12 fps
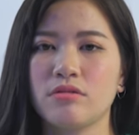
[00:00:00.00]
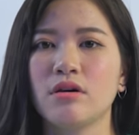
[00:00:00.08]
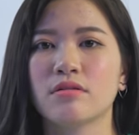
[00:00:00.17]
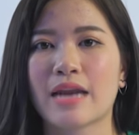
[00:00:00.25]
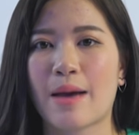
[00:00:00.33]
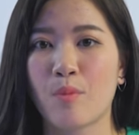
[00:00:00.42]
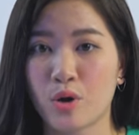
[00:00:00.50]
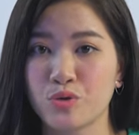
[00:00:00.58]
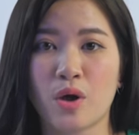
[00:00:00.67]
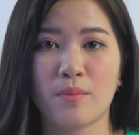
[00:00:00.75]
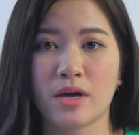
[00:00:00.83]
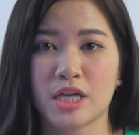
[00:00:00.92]
được làm hoàn
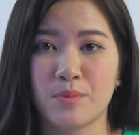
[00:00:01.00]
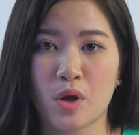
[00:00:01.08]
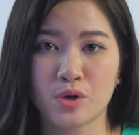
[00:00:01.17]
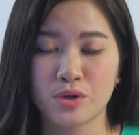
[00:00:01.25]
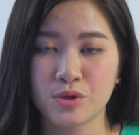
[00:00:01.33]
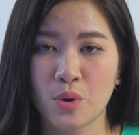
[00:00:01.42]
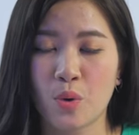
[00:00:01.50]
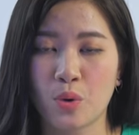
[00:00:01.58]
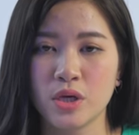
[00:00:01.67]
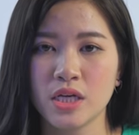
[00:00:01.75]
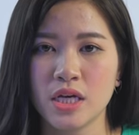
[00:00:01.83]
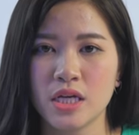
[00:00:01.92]
toàn bằng kim loại nguyên
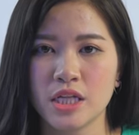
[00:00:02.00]
khối.